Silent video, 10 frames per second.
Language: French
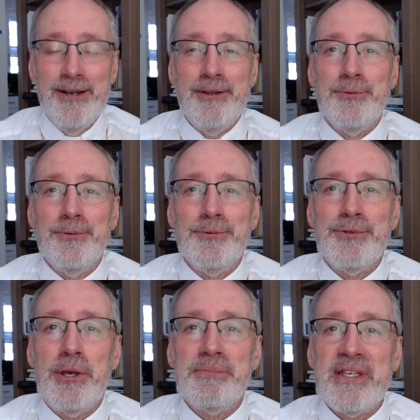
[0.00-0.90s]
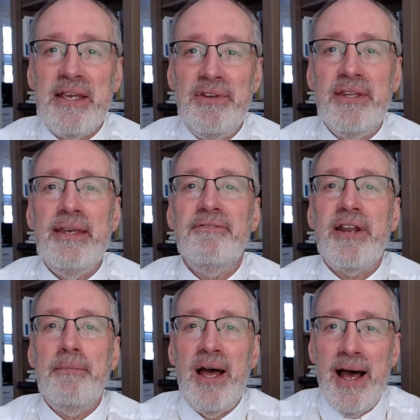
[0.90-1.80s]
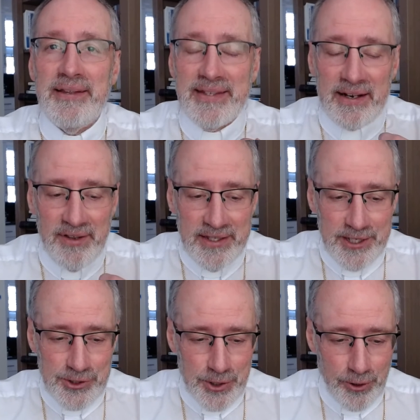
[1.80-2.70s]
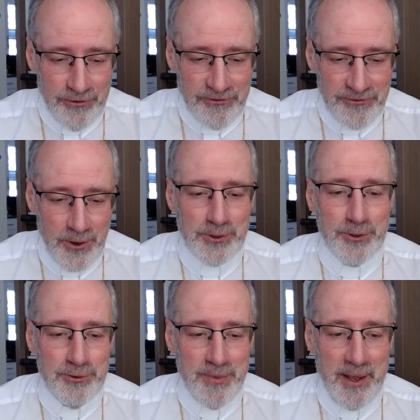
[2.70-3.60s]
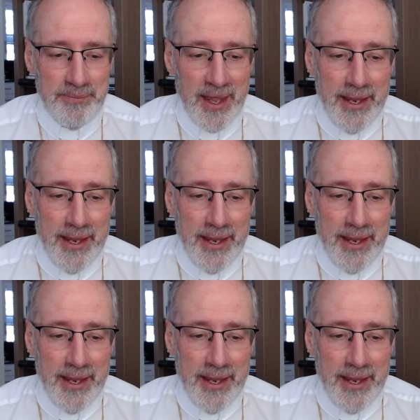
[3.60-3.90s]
nous, sommes invités vraiment à travailler sur le fond de nous-mêmes.